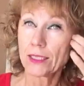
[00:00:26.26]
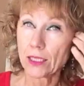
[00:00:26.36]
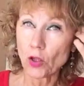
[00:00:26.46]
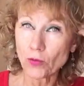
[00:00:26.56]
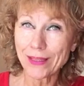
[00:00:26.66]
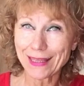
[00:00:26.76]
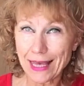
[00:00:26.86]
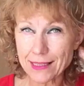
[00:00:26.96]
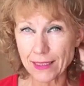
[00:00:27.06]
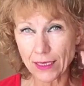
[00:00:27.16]
de dónde
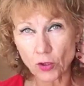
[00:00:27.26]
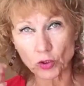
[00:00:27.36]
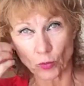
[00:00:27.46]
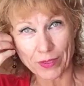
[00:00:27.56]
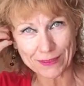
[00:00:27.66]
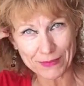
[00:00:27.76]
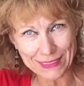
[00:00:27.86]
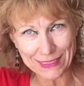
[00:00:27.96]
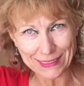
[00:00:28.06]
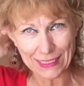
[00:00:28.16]
nacen los hombres
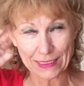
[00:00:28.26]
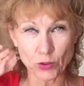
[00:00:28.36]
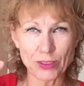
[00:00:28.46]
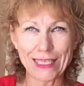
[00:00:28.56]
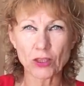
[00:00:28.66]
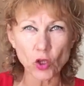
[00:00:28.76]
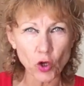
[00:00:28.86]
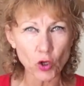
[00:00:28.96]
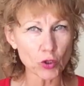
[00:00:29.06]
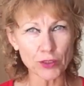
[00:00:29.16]
machistas, o sea,
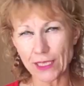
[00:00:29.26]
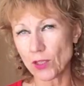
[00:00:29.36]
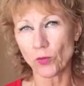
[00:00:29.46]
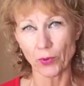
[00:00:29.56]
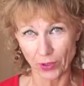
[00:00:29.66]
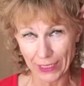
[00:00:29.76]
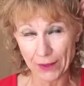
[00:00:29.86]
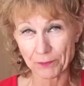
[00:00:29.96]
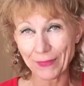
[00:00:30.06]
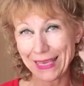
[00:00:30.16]
todo tiene un
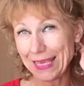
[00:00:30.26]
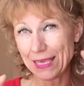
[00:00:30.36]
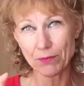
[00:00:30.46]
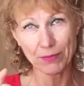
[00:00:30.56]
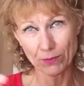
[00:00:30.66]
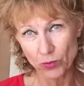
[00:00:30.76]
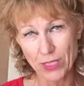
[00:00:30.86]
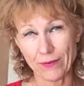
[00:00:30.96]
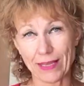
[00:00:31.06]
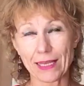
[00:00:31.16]
porqué. Y
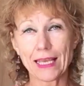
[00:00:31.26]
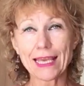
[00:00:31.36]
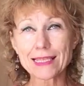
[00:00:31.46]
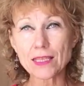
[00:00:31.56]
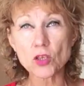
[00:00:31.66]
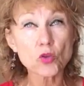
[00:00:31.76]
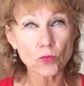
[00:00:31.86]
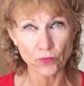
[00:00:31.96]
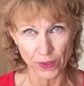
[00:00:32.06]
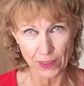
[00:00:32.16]
vamos a ver, este es
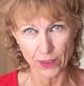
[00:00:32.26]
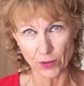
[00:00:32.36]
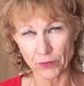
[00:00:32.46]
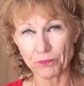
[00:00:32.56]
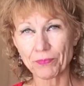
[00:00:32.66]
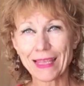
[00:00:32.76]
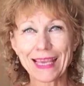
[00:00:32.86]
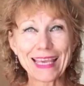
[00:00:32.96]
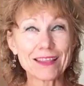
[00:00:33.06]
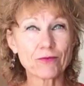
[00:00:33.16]
un vídeo
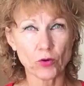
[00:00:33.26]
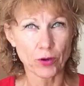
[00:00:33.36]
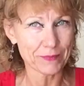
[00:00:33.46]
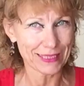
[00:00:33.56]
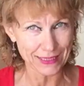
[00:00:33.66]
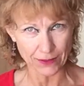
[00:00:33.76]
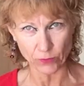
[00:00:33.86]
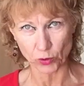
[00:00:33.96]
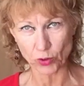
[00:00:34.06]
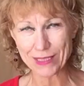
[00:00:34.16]

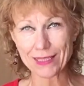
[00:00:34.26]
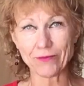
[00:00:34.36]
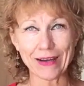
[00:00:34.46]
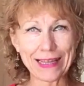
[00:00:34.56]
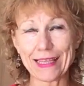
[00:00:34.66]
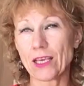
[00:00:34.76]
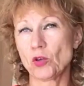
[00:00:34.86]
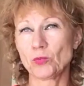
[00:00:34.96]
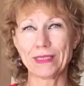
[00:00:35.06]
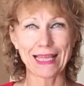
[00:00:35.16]
informativo, no hace falta
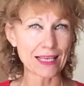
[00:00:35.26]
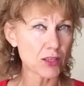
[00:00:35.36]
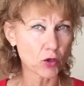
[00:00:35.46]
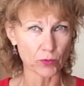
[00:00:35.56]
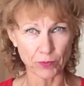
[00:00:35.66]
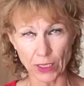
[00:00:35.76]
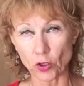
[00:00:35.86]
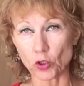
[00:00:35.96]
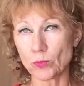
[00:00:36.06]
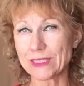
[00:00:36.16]
que os metáis
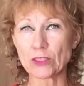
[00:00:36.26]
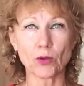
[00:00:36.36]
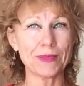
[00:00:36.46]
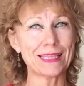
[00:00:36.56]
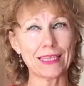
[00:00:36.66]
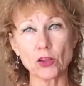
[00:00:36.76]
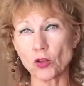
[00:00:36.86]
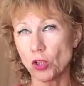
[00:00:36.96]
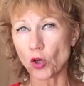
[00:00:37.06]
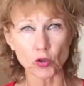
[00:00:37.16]
conmigo, no me estoy metiendo
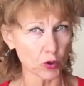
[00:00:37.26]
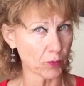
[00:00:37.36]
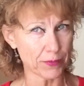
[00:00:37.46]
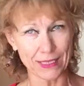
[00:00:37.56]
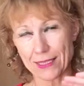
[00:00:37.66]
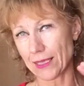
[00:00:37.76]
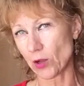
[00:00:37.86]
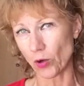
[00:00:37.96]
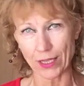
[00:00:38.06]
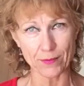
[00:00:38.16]
ni con hombres ni
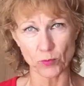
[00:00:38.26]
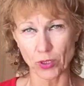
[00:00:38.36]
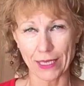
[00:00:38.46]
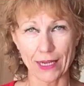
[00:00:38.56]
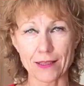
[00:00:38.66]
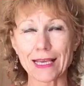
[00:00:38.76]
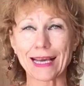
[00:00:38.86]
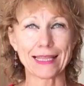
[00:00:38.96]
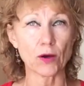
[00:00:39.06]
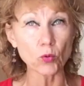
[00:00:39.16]
con las mujeres,
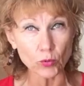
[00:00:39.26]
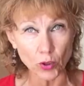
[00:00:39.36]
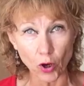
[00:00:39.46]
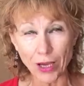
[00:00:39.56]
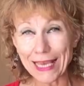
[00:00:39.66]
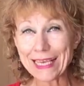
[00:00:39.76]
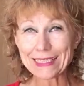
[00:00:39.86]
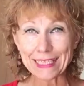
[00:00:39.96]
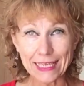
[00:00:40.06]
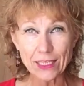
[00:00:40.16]
cada uno
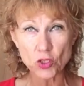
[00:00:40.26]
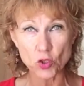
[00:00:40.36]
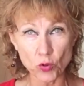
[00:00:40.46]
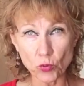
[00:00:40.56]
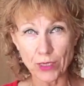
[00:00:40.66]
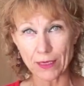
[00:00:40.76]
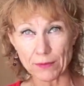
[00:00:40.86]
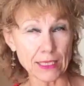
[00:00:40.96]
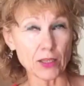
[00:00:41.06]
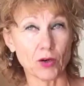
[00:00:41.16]
tiene su
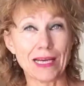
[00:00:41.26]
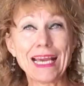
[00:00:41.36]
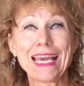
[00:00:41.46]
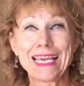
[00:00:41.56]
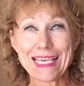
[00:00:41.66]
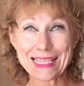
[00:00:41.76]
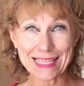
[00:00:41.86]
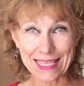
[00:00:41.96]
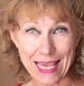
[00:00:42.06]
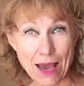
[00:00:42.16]
camino y
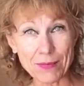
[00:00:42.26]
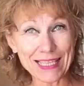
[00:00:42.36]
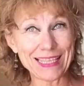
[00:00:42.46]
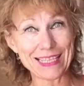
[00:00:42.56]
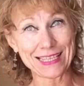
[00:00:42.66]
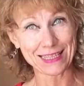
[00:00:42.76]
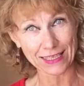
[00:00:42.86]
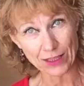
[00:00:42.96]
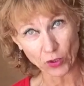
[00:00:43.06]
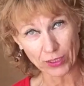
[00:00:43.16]
se llama
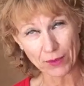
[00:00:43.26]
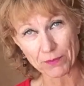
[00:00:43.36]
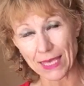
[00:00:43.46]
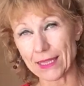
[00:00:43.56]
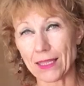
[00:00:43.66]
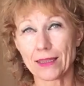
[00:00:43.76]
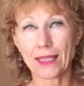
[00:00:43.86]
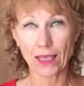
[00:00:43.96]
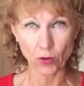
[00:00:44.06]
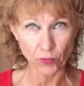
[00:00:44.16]
destino también,
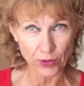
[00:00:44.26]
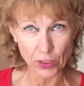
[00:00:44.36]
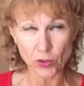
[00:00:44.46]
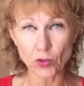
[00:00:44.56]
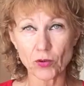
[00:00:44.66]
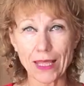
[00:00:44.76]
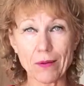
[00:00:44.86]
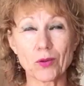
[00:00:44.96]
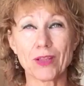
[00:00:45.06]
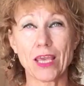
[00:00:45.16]
tengo vídeo donde
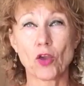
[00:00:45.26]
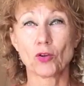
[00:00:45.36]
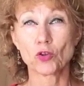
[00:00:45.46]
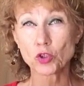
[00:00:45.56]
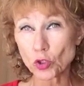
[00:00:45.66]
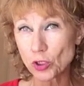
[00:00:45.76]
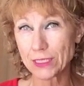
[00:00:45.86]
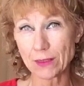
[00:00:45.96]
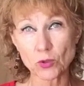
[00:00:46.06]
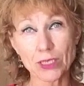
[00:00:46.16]
hablo de ello. Nosotros
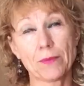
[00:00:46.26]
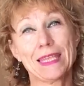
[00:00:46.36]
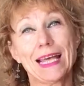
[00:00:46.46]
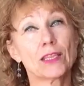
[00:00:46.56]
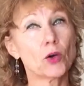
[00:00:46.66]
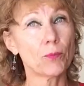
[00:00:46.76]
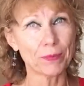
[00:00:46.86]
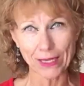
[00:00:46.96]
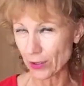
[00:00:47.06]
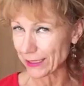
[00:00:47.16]
seguimos caminando,
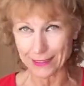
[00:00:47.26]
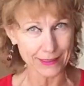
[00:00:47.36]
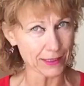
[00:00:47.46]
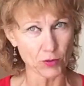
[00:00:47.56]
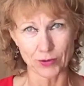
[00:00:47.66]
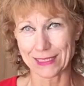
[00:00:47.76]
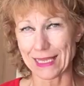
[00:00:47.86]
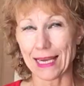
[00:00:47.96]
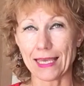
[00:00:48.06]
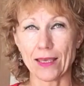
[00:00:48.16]
pero el destino
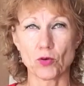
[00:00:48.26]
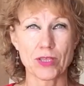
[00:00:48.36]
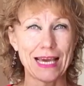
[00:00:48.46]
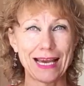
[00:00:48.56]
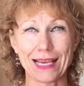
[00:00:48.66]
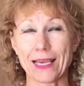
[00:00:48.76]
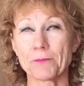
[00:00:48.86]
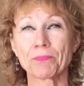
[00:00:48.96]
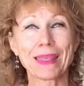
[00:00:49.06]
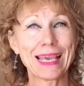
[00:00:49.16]
está ahí, o sea
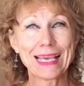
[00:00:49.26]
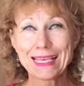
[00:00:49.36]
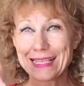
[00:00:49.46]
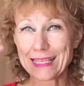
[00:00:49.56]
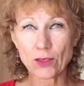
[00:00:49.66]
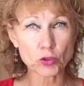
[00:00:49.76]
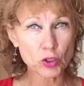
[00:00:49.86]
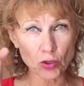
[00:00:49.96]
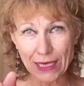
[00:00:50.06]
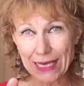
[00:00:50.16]
que si
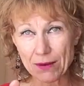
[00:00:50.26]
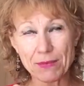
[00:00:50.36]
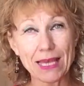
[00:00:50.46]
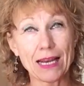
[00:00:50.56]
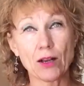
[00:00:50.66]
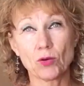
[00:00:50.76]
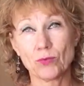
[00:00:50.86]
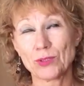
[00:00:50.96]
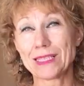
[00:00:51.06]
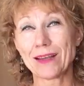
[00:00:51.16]
os toca cambiar algo
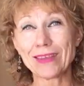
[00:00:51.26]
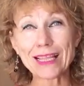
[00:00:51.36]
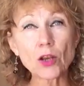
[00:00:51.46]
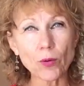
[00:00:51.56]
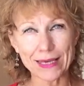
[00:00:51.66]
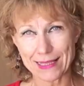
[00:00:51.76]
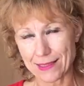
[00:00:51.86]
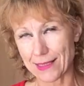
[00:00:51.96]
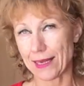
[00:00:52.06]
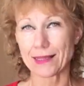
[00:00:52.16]
en vuestra vida lo vais
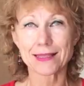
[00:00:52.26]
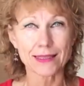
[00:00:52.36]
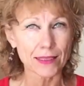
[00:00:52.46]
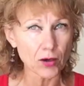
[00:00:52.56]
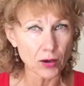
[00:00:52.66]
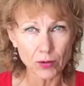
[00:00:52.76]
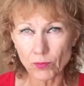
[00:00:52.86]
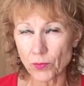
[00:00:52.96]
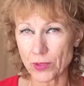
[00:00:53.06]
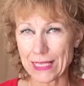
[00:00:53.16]
a hacer, si no,
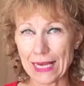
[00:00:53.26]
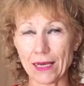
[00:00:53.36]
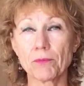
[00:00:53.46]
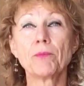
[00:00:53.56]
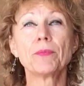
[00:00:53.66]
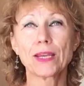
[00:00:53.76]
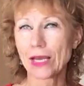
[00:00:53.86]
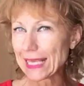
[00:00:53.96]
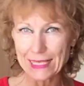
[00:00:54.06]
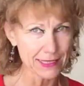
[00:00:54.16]
pues ala, pero
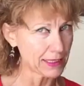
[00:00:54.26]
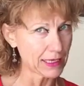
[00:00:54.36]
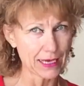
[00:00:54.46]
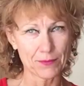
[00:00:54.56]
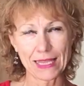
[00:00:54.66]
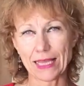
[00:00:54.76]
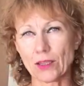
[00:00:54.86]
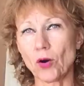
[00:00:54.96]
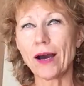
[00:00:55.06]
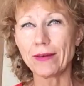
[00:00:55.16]
hay que seguir
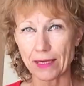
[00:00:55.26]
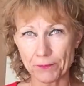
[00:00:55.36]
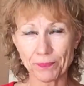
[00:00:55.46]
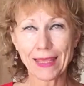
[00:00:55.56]
caminando. A ver,